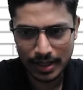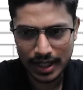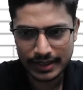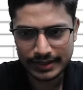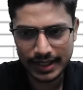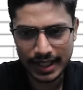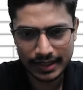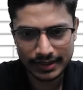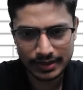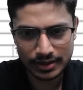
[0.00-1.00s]
মার্কস
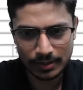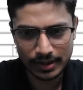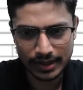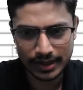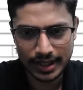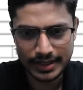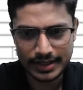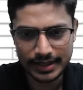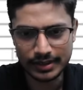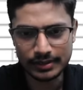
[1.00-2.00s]
র্যাঙ্ক সবই এখানে
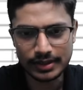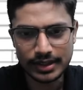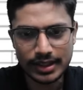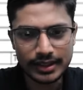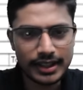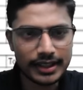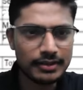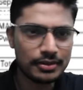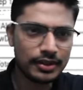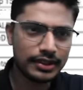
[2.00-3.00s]
আছে এই দেখো
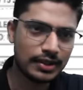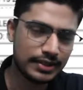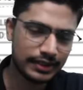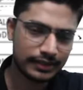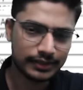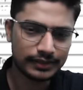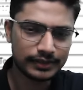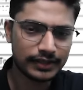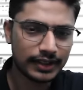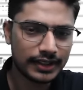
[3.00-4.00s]
থার্টি ফোর থাউজেন্ড
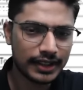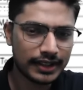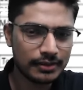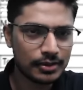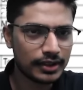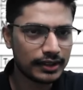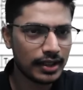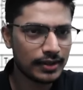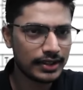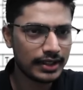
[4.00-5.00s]
থার্টি ফোর
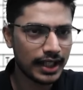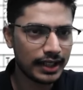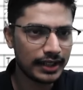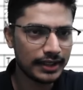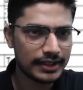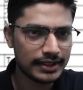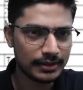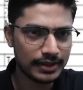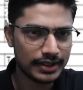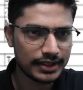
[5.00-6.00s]
থাউজেন্ড নাইন হান্ড্রেড
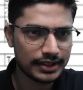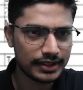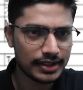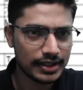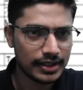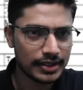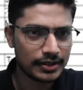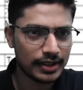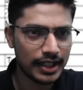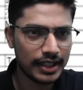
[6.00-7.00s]
সেভেন্টি এইট
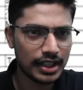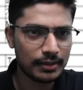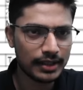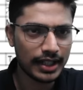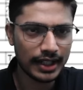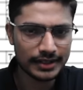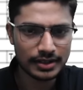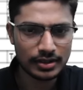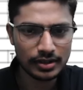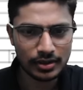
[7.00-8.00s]
সো এটা আমার র্যাঙ্ক
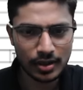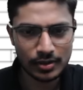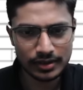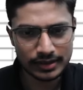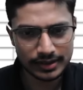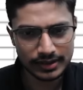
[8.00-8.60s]
ছিল কখন